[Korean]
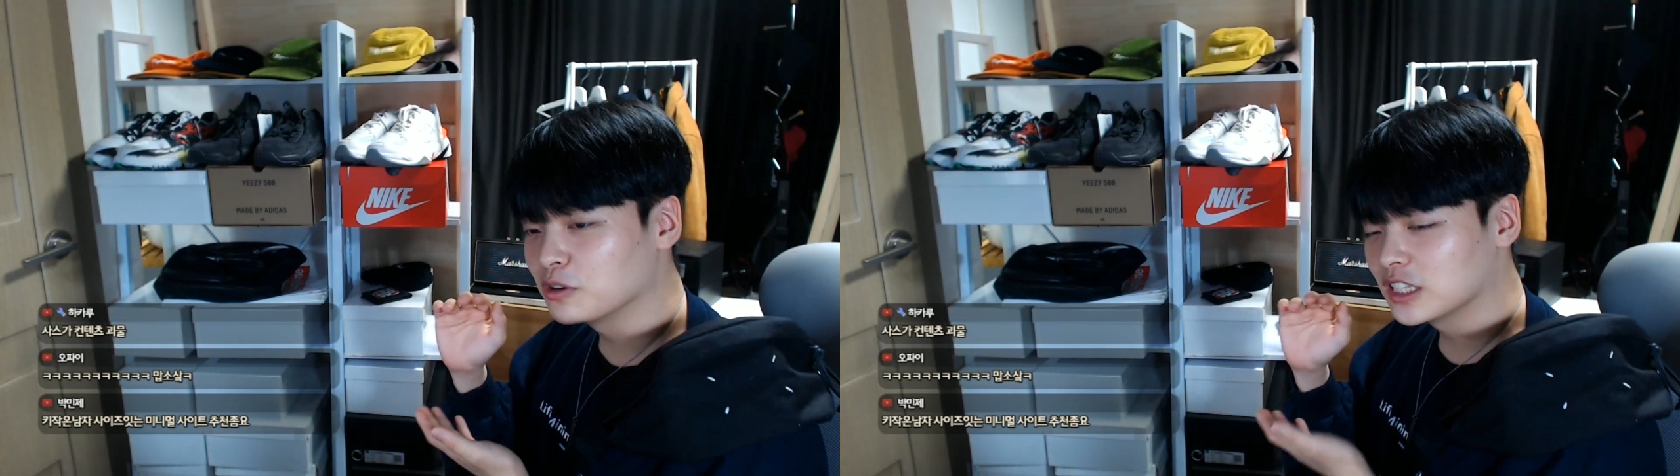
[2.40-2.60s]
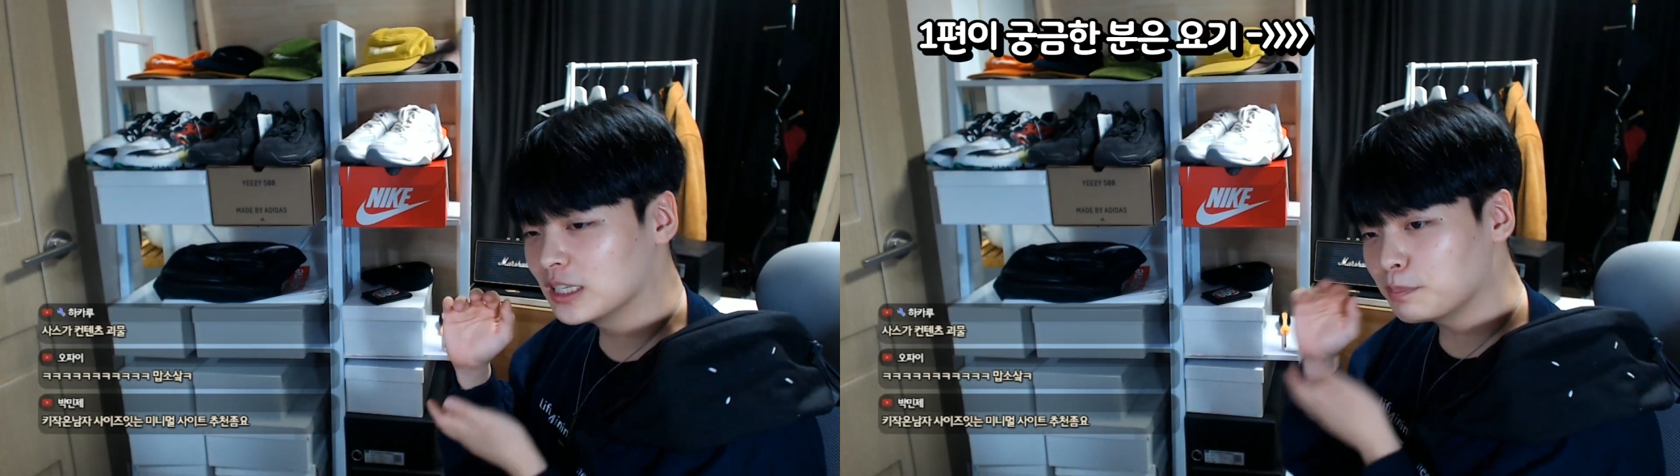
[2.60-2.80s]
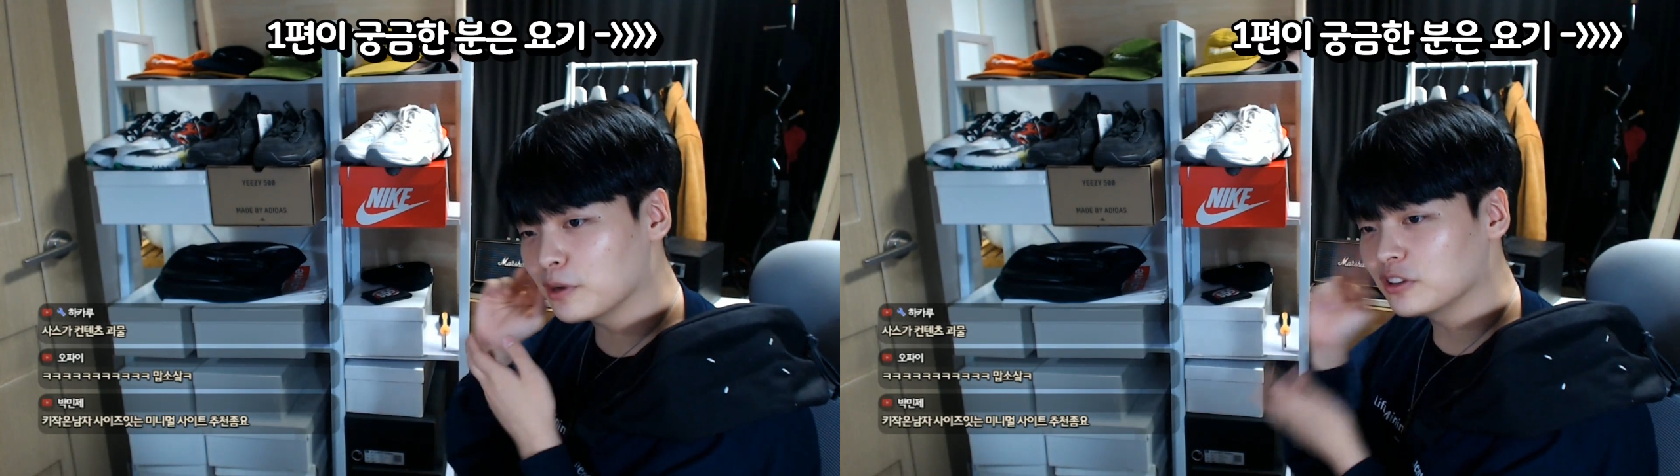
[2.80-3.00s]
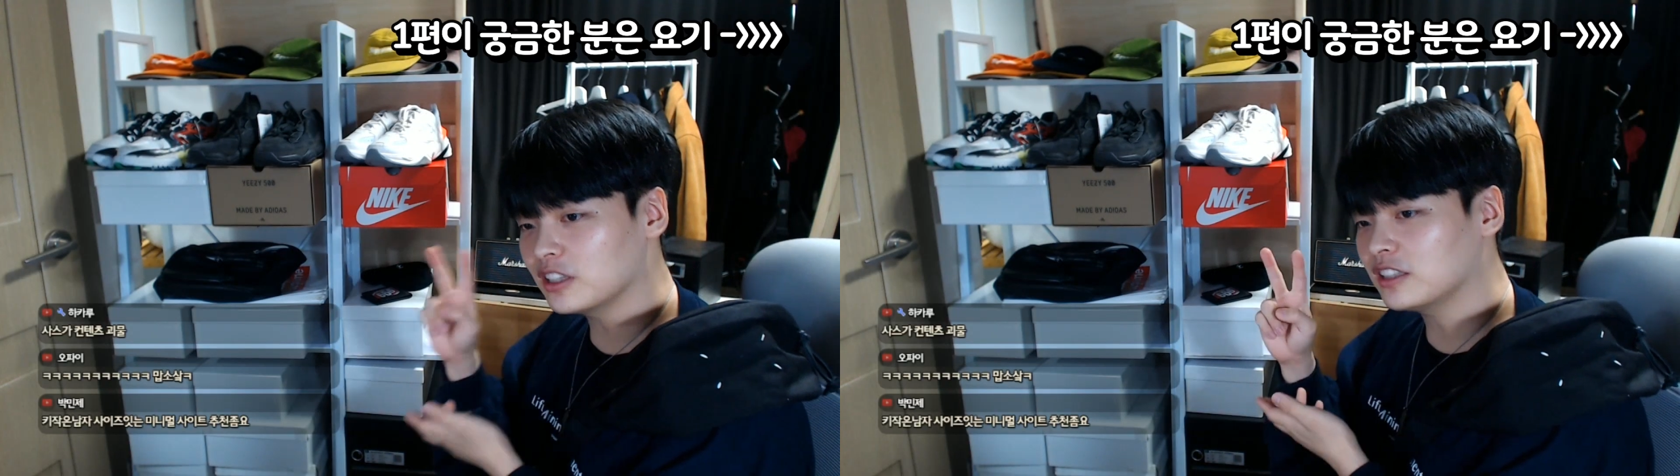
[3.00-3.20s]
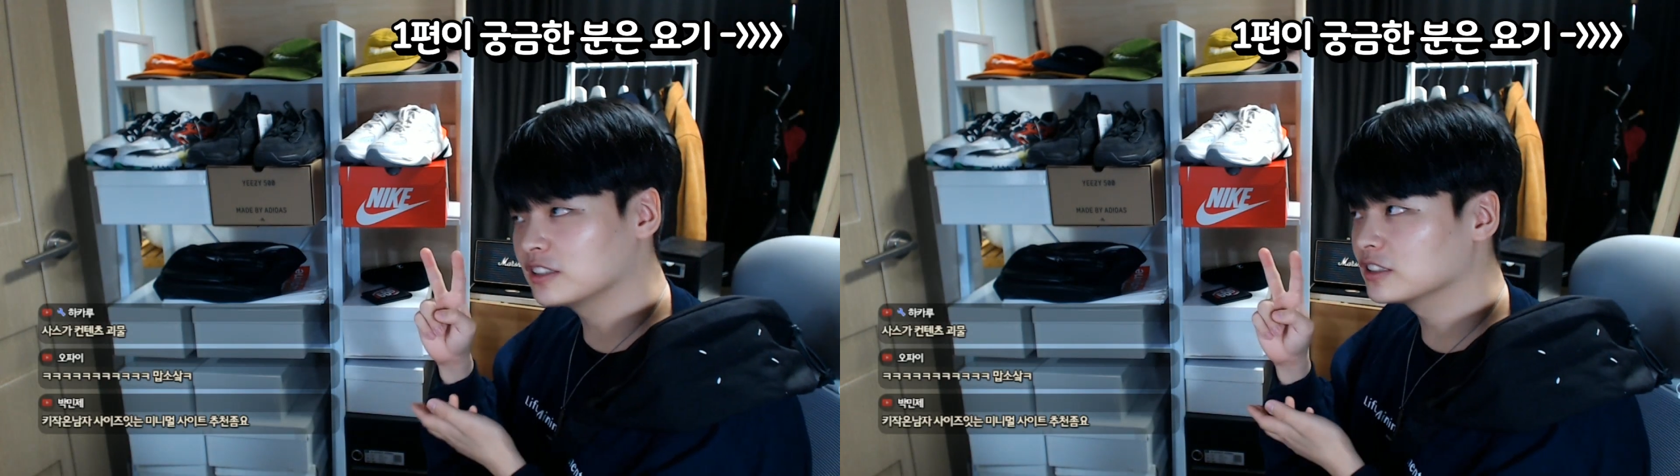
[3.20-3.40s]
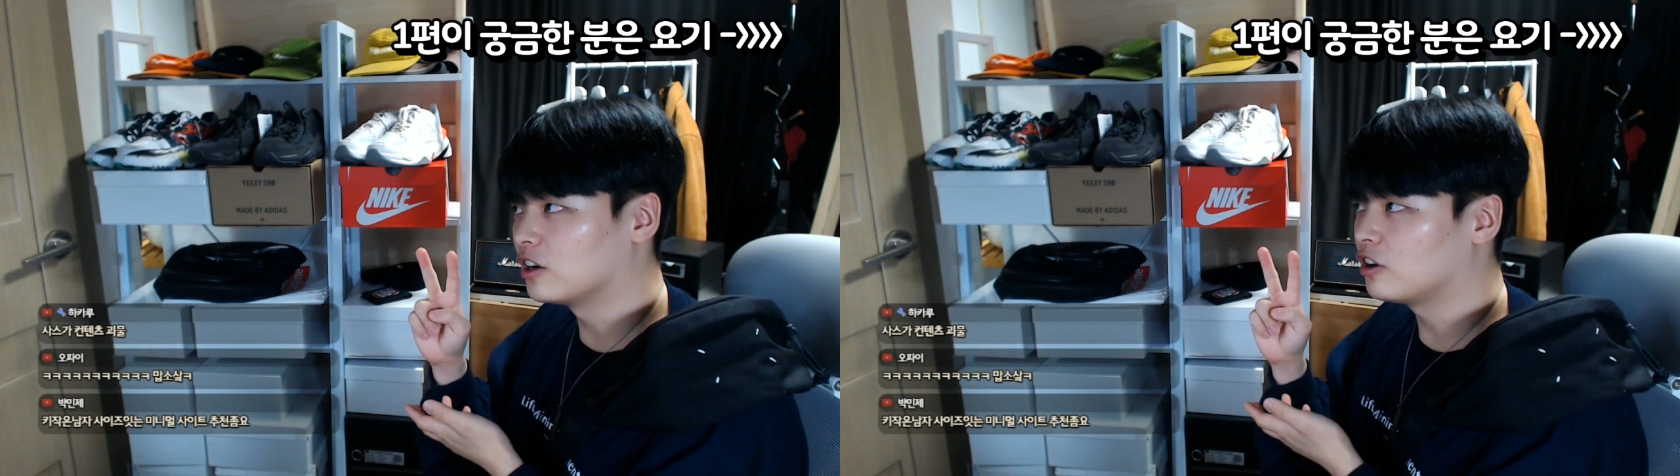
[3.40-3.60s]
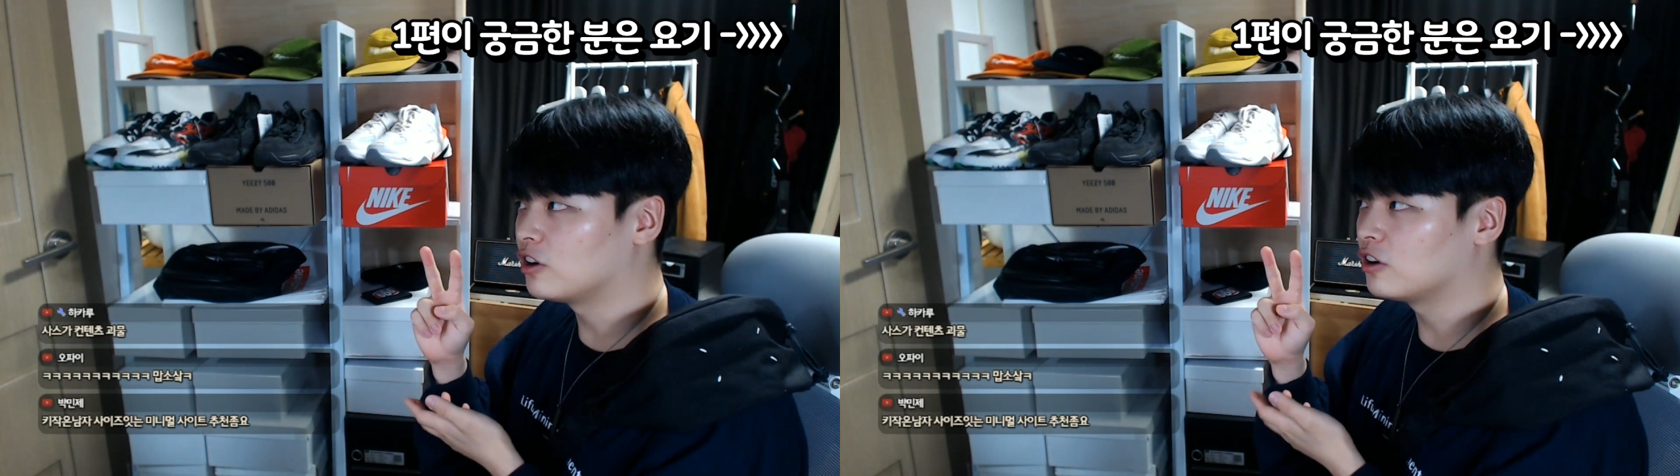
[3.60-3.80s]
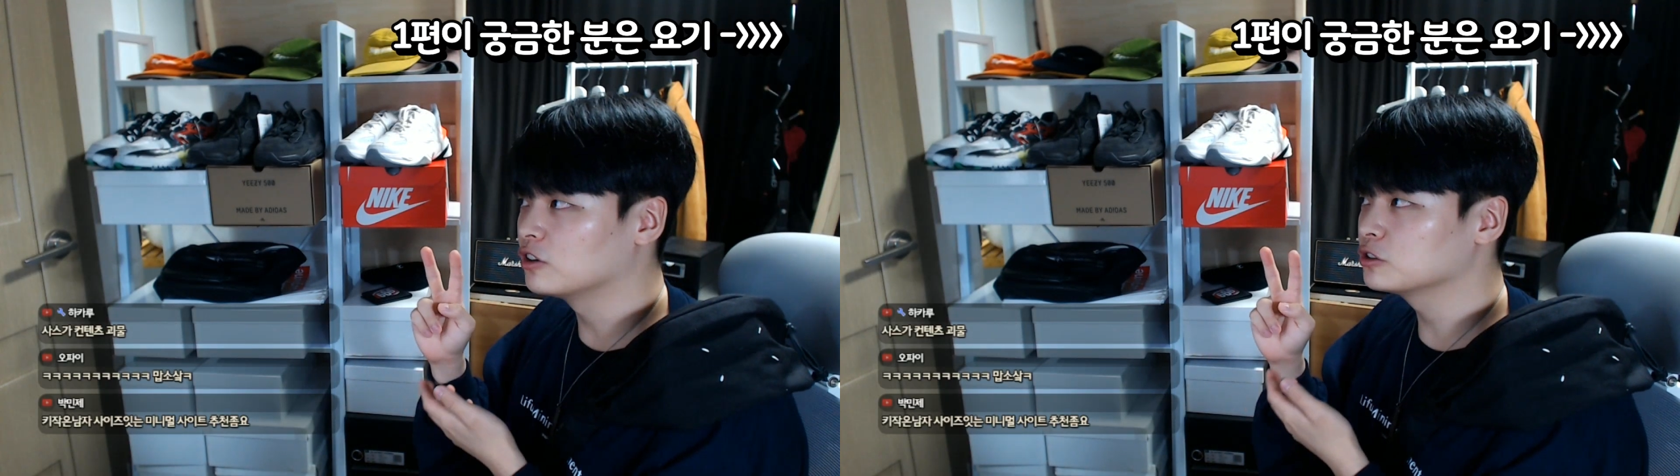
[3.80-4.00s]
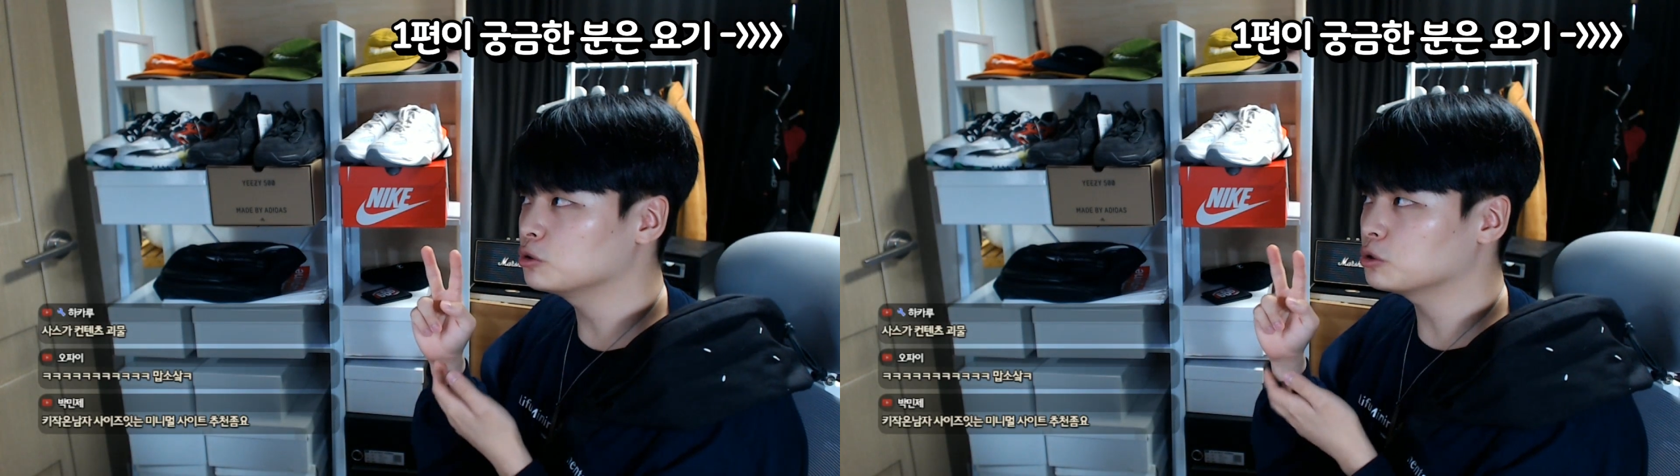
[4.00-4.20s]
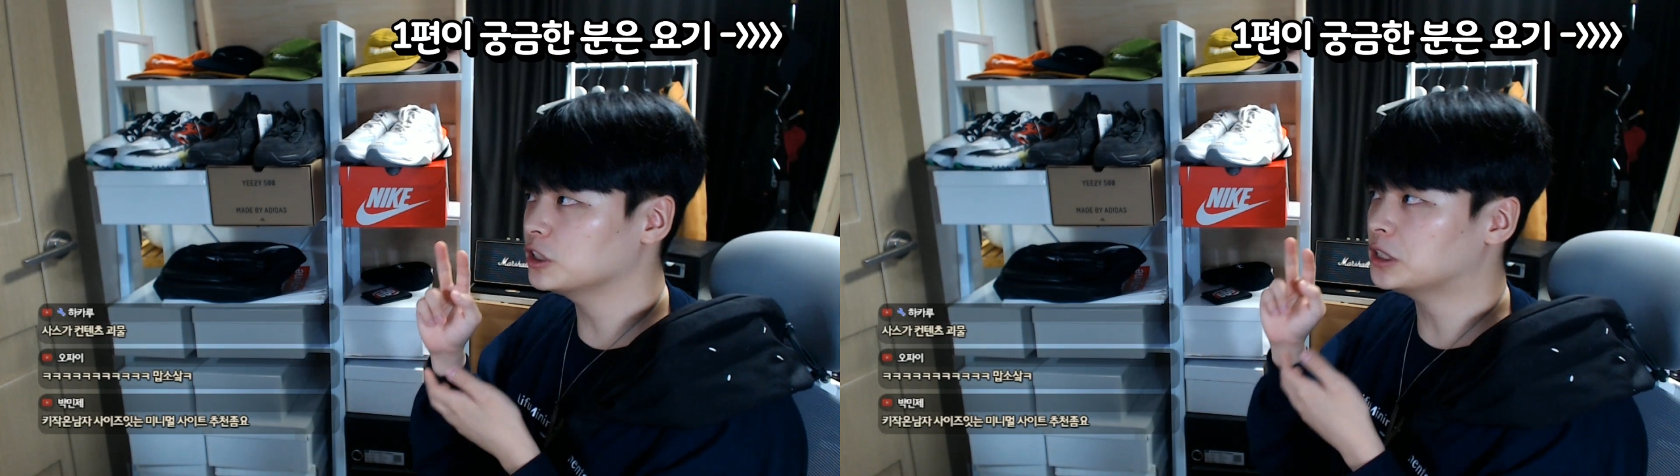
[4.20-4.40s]
이 편은 어
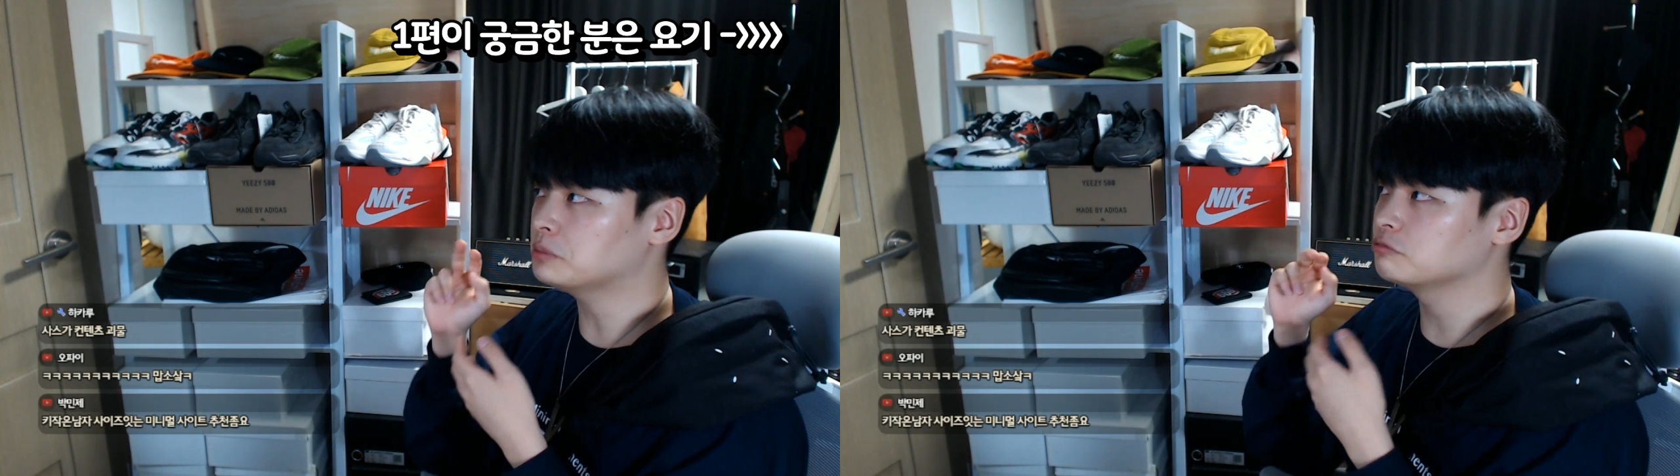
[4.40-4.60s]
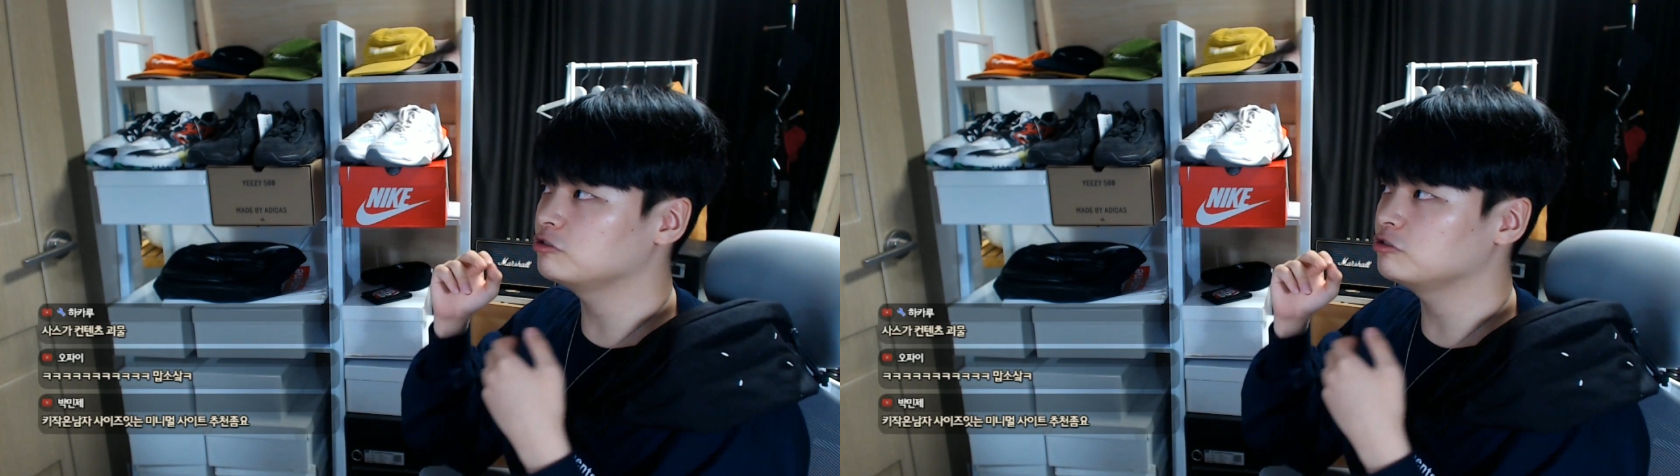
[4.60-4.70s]
조금